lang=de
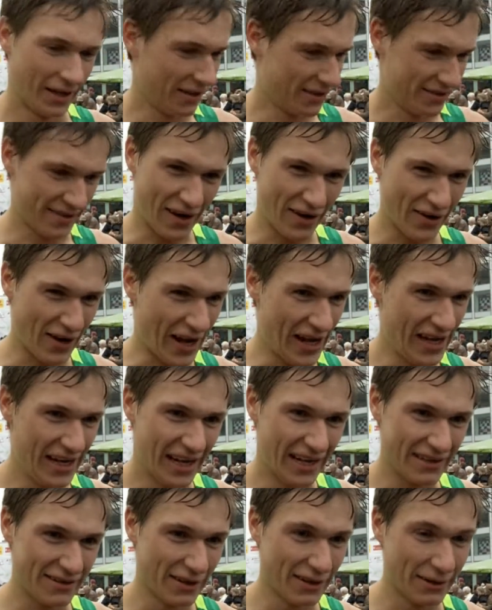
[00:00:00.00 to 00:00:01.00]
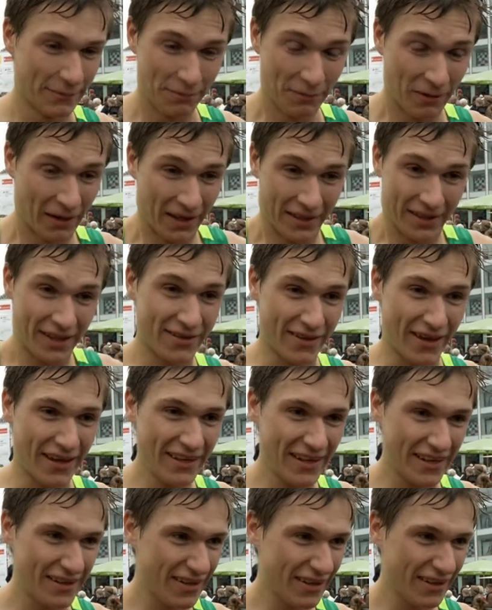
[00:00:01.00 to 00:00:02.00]
saugeil. Also das
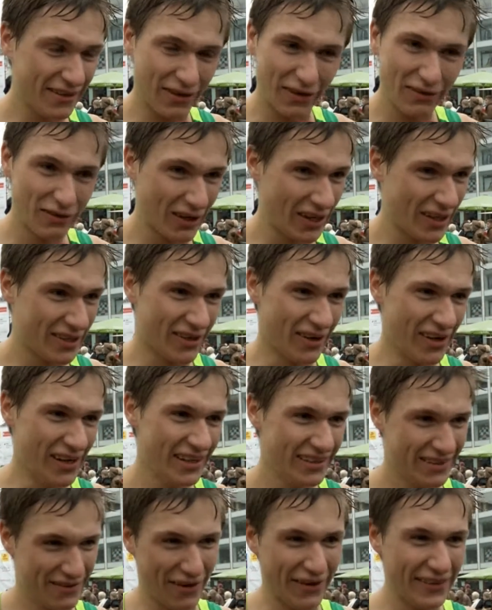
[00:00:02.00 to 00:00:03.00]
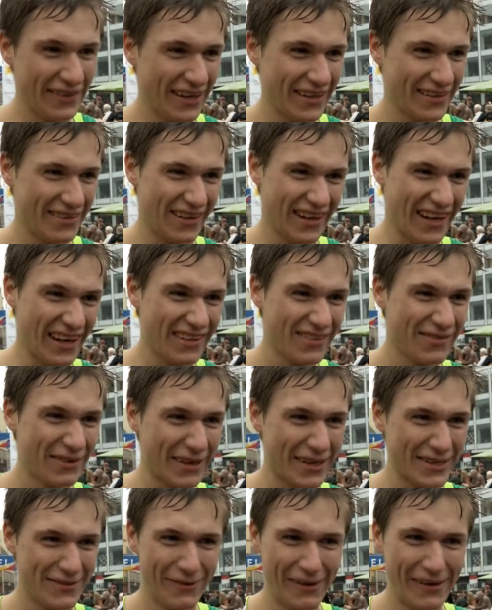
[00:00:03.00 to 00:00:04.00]
Rennen an sich war wirklich toll. Das Wetter hat dann ganz
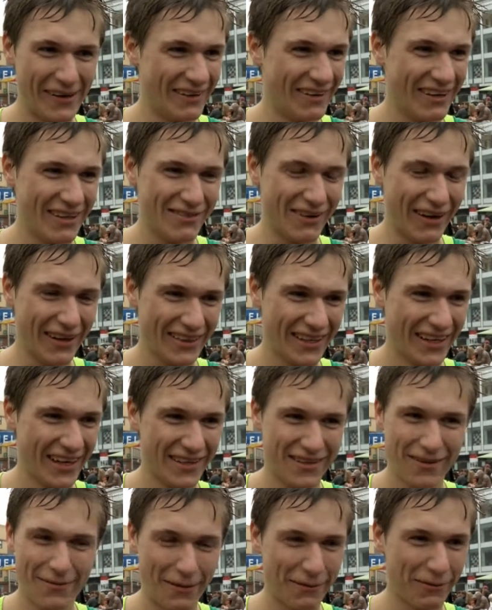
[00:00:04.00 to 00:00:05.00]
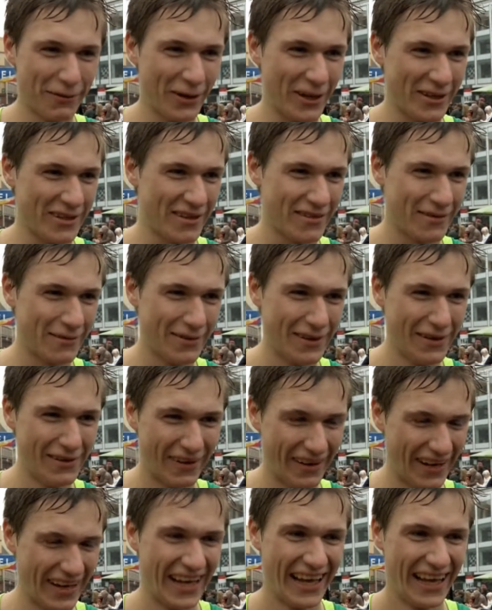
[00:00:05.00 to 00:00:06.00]
mitgespielt, aber das macht ja nichts. Ich bin froh, dass ich jetzt im Ziel
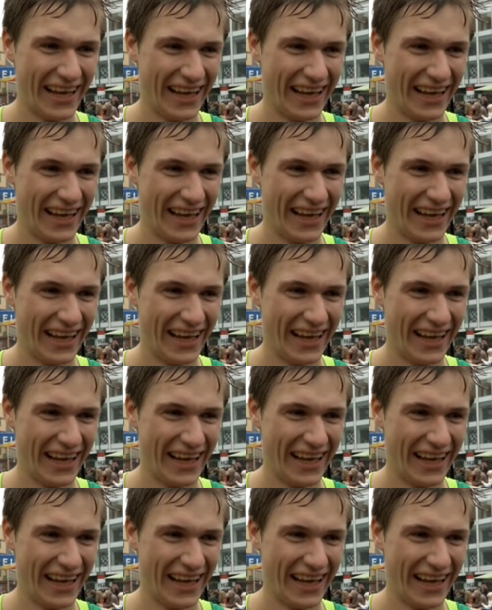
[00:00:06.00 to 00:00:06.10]
bin.